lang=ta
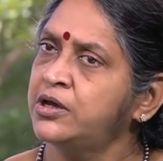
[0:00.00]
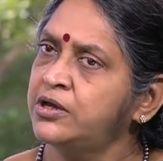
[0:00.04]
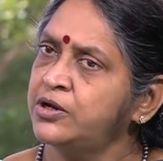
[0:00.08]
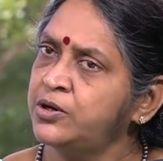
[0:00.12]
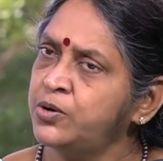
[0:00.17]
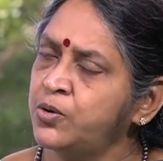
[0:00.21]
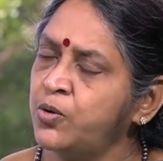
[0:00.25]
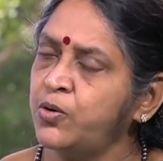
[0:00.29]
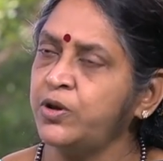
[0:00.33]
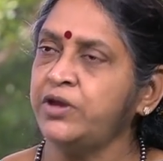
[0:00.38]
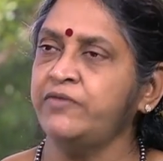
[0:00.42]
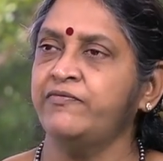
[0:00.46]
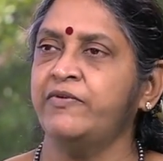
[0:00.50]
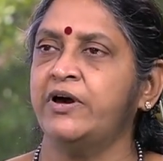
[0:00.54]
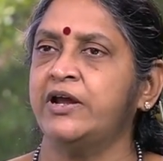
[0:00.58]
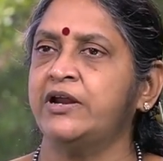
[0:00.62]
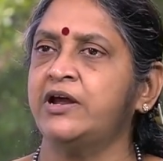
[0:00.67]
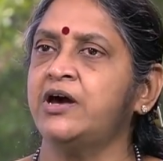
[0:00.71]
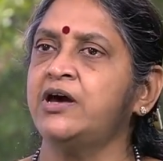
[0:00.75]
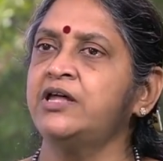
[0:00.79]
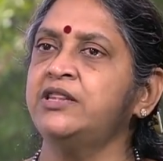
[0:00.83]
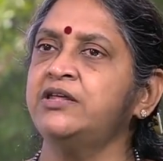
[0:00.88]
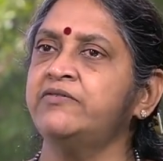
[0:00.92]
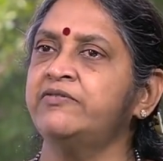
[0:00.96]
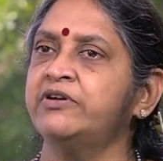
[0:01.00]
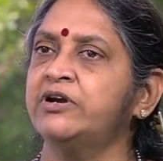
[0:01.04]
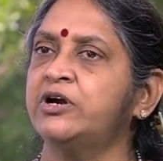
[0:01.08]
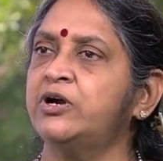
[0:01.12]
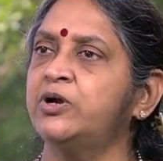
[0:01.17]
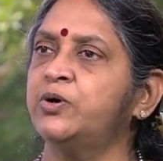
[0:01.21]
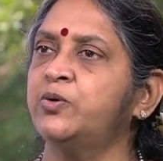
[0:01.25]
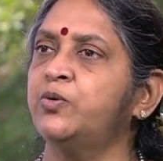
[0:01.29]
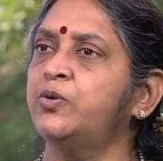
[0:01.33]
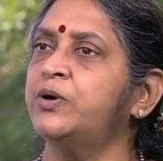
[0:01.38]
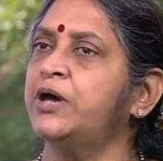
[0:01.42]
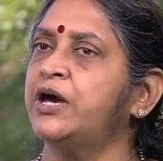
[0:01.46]
நோய்
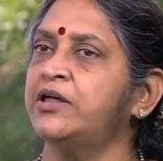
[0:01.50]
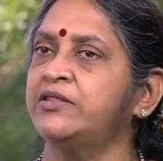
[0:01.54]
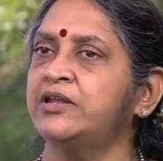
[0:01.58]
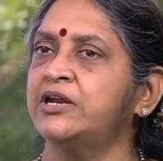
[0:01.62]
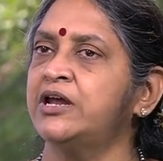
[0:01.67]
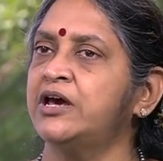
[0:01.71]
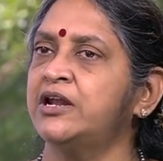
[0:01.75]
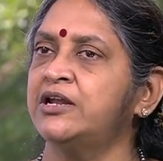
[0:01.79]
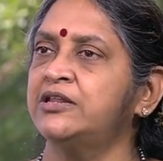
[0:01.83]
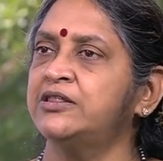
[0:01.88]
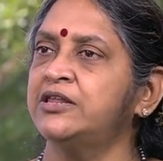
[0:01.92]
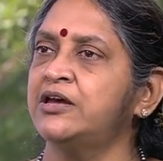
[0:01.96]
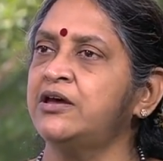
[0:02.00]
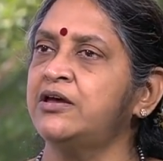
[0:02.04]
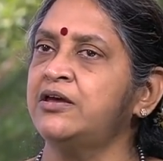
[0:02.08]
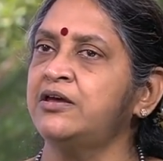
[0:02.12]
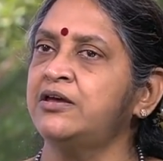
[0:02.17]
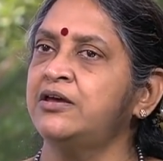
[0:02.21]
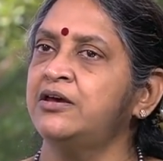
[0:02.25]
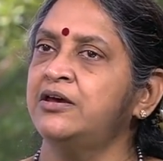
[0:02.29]
வராதவர்கள் கூட அதனால தான்